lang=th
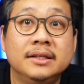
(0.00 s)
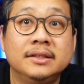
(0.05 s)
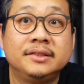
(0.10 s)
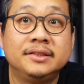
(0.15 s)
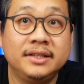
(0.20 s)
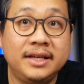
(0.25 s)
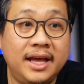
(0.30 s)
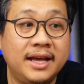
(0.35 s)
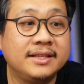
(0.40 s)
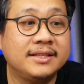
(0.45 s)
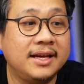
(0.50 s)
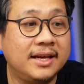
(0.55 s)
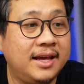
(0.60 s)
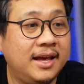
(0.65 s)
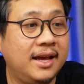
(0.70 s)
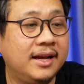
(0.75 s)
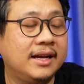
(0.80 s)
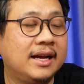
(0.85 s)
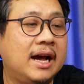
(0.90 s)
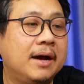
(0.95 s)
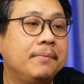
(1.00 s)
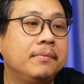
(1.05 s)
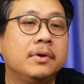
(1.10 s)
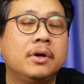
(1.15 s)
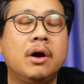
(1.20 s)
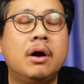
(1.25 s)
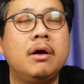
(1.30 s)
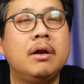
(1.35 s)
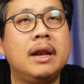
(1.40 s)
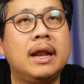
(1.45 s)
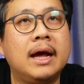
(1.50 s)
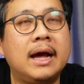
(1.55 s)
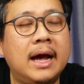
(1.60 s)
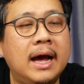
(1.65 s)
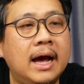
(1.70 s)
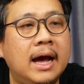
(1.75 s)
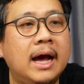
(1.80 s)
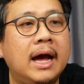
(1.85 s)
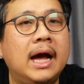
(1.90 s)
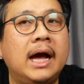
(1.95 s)
ซื้อเองใช้เองครับก็รา
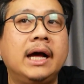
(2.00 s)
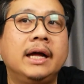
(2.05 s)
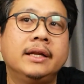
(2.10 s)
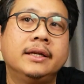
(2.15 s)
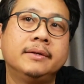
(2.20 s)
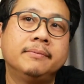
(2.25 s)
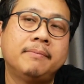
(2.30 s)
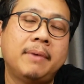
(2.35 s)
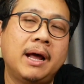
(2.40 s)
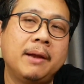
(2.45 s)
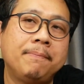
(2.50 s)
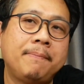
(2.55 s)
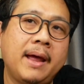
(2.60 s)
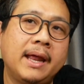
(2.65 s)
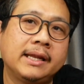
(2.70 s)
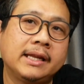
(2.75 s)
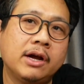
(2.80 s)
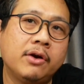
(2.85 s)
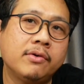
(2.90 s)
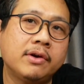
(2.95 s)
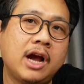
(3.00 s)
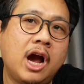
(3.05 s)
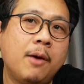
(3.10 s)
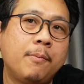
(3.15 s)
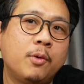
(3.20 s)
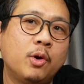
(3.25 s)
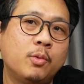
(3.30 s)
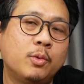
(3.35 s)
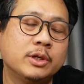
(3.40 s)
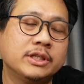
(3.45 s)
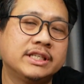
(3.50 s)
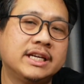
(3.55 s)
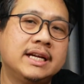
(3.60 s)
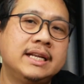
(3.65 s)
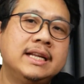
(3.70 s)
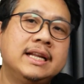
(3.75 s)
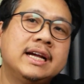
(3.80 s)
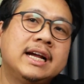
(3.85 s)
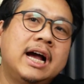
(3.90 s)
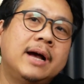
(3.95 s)
คา 1,899 โปรโมชั่น
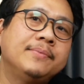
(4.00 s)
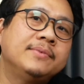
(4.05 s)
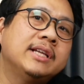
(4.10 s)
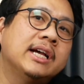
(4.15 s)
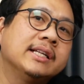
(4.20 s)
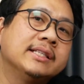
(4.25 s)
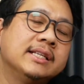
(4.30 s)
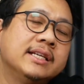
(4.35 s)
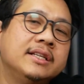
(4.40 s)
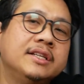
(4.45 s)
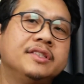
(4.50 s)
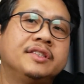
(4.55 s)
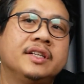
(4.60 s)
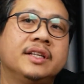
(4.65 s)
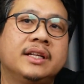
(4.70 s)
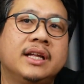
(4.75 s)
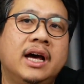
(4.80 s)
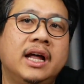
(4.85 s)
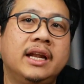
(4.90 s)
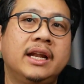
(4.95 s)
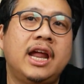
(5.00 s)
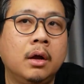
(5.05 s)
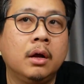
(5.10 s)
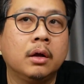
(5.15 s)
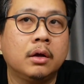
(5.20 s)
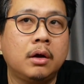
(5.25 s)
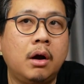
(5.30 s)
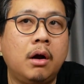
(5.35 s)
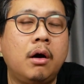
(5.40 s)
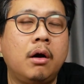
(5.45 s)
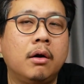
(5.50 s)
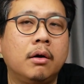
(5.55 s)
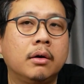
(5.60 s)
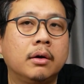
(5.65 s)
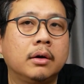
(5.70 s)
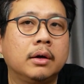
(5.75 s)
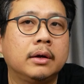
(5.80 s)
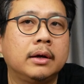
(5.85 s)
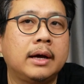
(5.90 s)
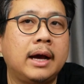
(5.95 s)
นะครับจาก JD Central ก็
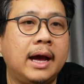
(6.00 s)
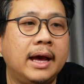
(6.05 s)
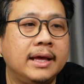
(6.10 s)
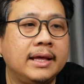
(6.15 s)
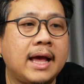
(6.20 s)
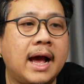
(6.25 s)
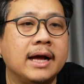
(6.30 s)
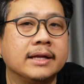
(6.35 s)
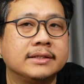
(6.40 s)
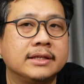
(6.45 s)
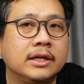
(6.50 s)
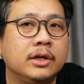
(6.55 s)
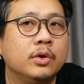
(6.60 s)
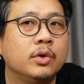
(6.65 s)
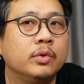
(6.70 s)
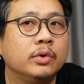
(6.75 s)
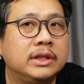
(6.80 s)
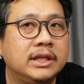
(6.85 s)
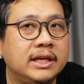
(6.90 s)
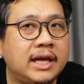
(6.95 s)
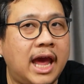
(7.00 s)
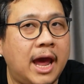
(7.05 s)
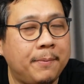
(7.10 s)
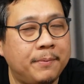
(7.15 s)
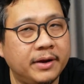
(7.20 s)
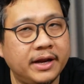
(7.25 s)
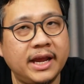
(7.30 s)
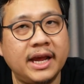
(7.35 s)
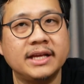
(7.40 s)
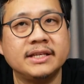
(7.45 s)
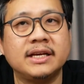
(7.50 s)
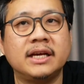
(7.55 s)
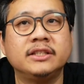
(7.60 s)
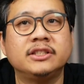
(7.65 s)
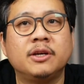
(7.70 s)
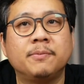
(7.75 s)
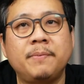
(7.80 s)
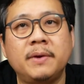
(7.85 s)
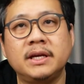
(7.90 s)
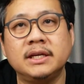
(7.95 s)
ใครอยากจะดูที่แอปพลิเคชัน
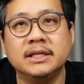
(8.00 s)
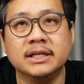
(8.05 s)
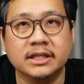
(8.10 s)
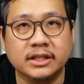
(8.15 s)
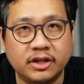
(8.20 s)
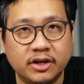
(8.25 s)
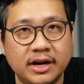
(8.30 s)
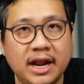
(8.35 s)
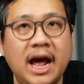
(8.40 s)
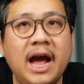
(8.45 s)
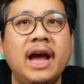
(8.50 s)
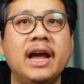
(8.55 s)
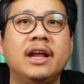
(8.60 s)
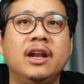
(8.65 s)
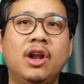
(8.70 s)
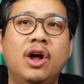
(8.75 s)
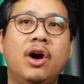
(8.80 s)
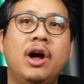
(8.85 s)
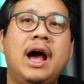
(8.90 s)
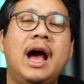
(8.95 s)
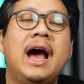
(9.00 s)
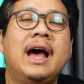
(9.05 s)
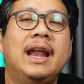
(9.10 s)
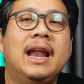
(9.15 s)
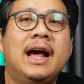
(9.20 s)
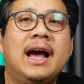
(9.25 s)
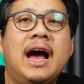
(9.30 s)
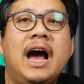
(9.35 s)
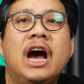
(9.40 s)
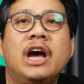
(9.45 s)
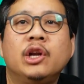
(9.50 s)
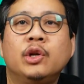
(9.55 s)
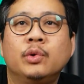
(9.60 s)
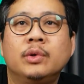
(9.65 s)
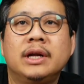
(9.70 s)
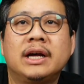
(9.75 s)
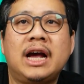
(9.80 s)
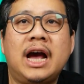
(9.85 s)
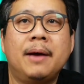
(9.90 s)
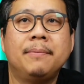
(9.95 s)
ช้อปปิ้งอื่นก็ได้ลองหาราคาดู
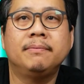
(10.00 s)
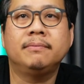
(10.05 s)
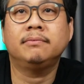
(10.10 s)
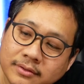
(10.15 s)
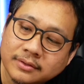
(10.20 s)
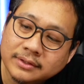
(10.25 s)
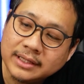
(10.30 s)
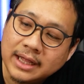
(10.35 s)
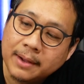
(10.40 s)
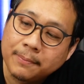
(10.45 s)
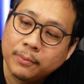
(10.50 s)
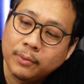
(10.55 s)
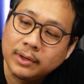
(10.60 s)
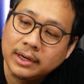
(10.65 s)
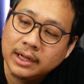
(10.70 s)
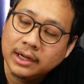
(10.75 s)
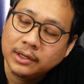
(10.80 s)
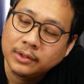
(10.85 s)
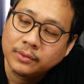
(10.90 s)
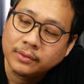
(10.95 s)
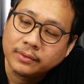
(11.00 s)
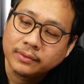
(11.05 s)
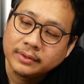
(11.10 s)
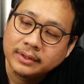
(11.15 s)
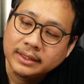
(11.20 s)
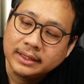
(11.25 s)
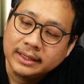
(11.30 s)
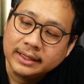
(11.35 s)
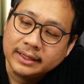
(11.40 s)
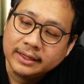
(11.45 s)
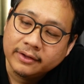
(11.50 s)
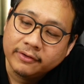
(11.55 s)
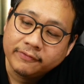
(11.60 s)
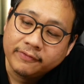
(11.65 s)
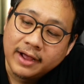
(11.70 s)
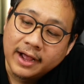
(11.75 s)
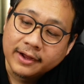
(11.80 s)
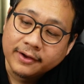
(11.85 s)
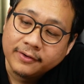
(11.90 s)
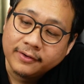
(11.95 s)
นะครับอยากพูดอะไรลูก
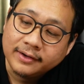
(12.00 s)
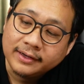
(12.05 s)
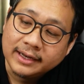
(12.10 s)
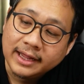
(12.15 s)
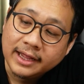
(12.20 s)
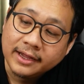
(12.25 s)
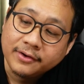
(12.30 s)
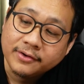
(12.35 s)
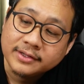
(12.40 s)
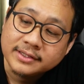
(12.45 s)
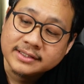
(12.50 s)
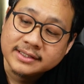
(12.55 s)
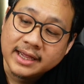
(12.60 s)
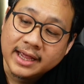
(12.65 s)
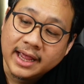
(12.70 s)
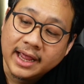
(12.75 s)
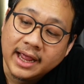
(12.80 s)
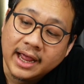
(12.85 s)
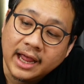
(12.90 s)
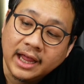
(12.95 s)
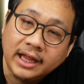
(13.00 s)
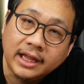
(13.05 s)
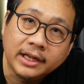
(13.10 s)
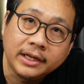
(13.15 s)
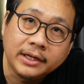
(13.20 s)
ฝากกดไลค์กดแชร์ให้